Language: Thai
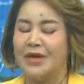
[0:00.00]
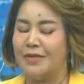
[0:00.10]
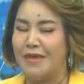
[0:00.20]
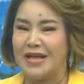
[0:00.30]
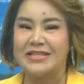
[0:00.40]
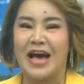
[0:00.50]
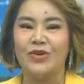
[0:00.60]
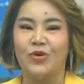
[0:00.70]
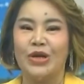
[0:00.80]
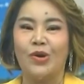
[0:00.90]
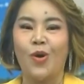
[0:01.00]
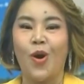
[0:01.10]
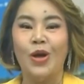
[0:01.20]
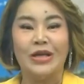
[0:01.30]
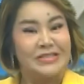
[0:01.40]
เดือนเมษายนนี้ก็
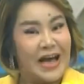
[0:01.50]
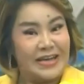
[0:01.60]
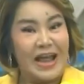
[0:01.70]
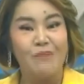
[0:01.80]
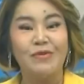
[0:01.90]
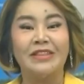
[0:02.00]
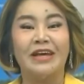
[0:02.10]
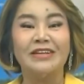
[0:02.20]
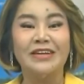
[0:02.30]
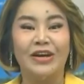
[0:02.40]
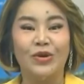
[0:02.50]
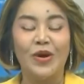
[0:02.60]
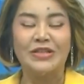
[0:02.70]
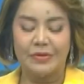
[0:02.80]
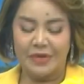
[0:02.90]
ก็สาดน้ำกันทั้งเดือน
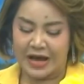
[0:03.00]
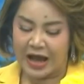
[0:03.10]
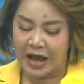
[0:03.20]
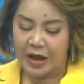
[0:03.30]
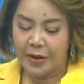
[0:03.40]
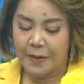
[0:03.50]
ด้วยใช่ไหมคะ